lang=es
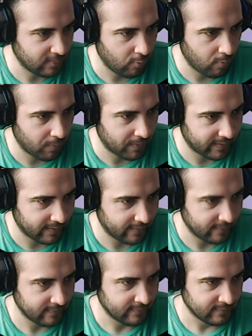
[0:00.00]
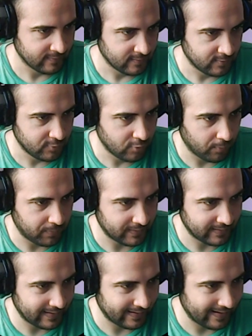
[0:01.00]
como para no
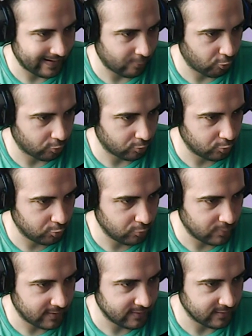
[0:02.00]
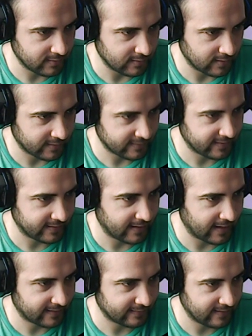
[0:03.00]
perder la cordura y
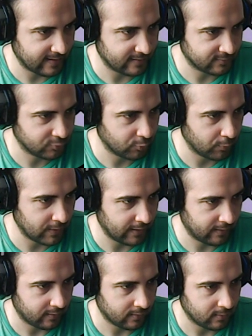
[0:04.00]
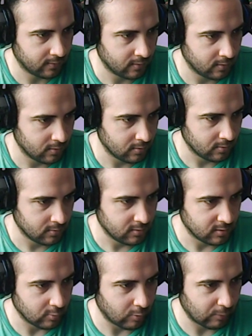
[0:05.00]
arriesgarte a subir.
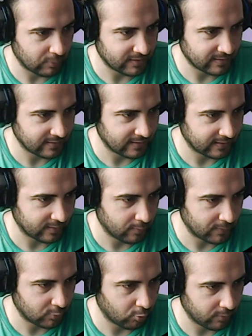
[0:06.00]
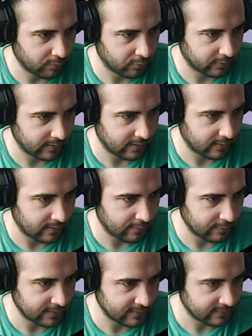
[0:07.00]
Igual voy a intentar que no me toquen porque la,
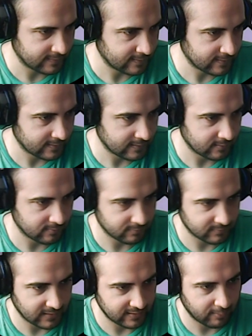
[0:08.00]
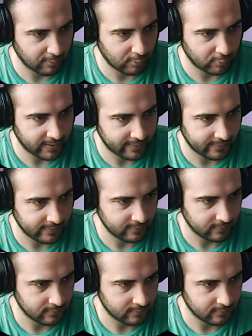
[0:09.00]
vida hay que valorarla.